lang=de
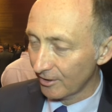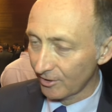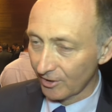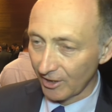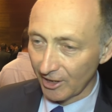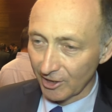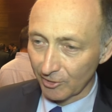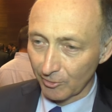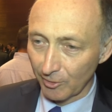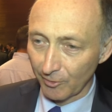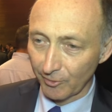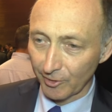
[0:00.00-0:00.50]
Das
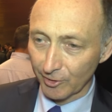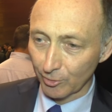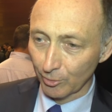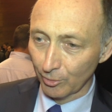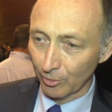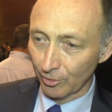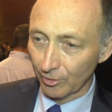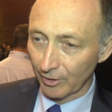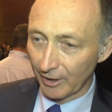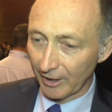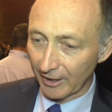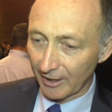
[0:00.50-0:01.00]
heißt, wir
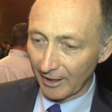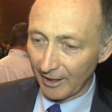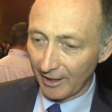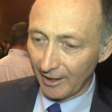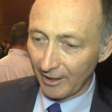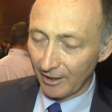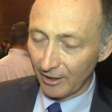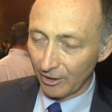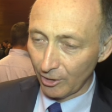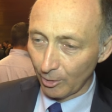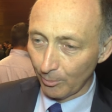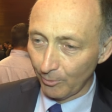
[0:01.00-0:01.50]
versuchen,
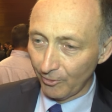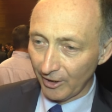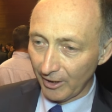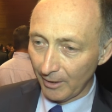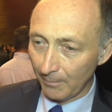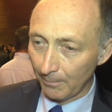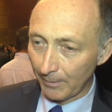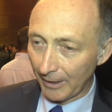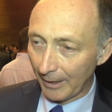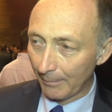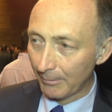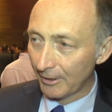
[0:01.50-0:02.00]
egal ob wir
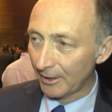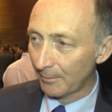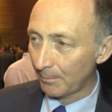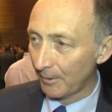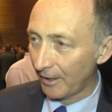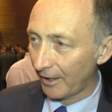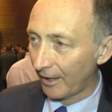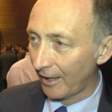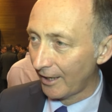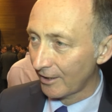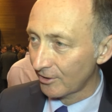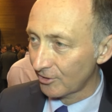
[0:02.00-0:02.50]
im
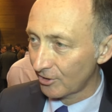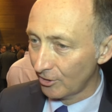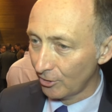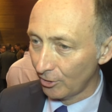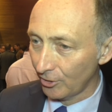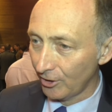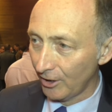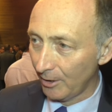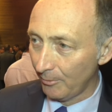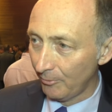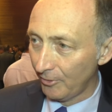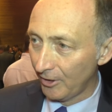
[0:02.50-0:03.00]
Public-Bereich sind
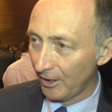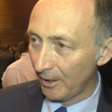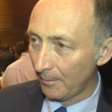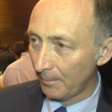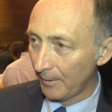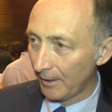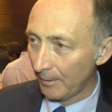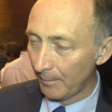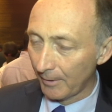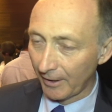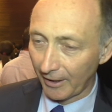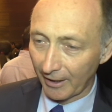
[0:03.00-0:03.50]
oder im
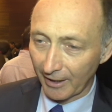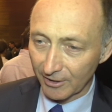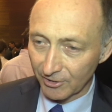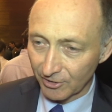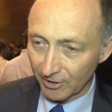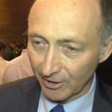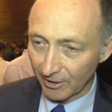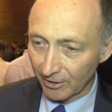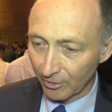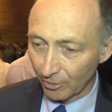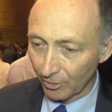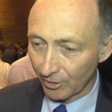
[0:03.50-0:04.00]
VIP-Bereich
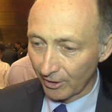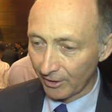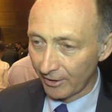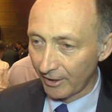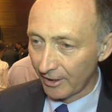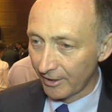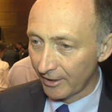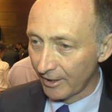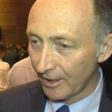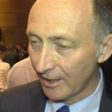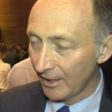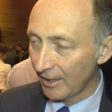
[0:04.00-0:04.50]
sind oder in
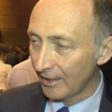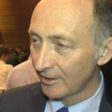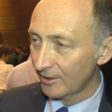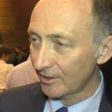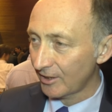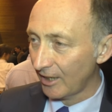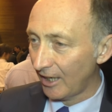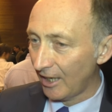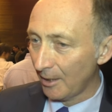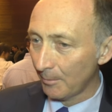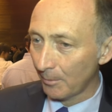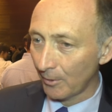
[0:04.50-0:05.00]
den
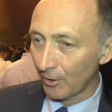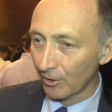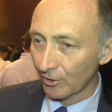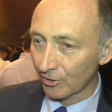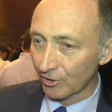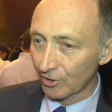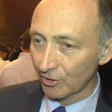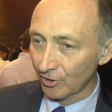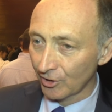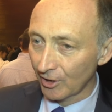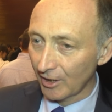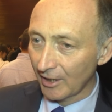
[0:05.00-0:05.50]

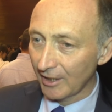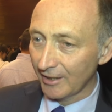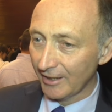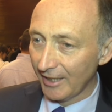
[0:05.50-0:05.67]
Skyboxen,